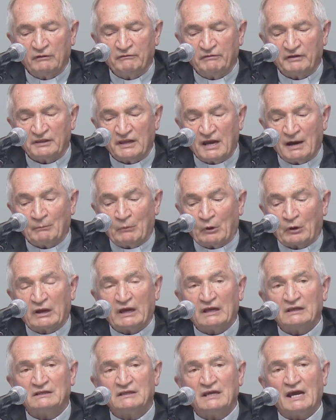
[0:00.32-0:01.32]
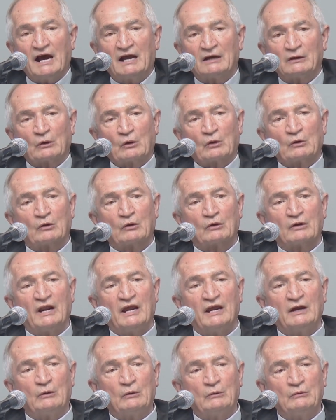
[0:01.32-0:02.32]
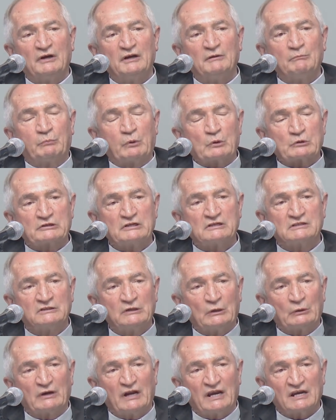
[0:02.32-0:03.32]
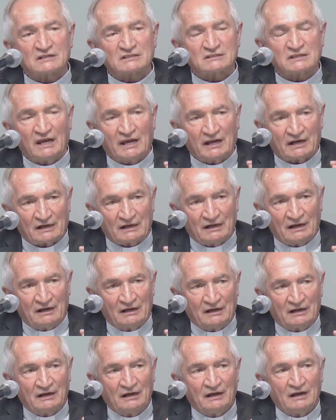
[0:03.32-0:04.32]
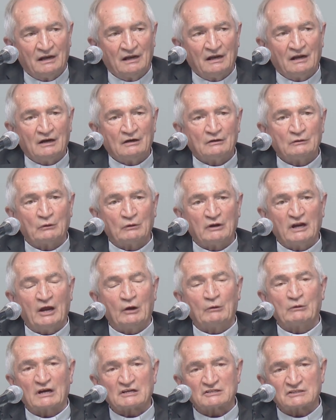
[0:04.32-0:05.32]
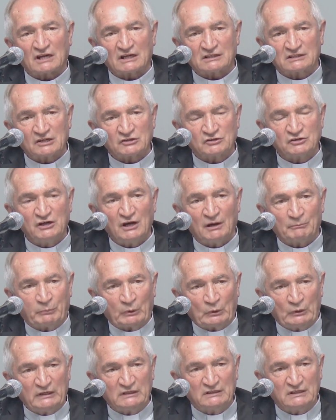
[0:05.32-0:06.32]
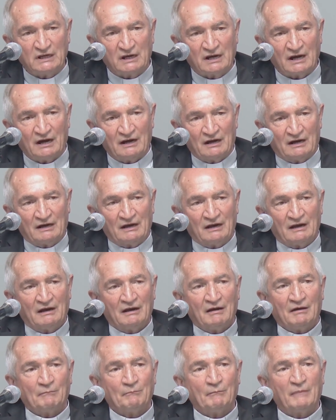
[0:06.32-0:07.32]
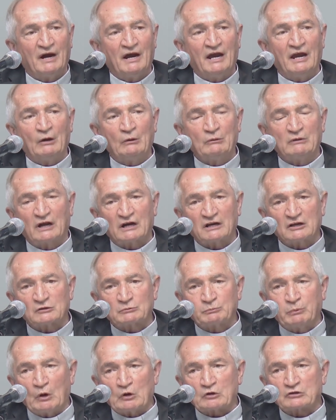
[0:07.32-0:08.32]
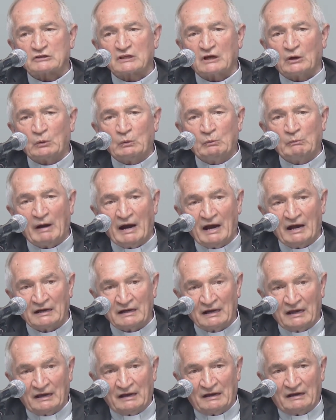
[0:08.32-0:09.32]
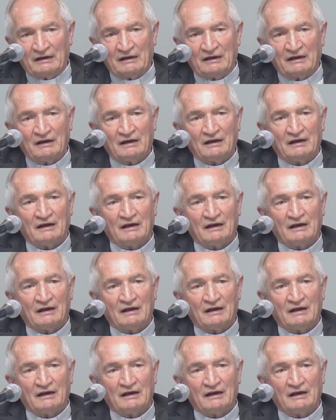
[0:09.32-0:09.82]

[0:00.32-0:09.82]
Noi vediamo che il dialogo non è un'imposizione esterna, non è una strategia politica, ma è una risposta umana,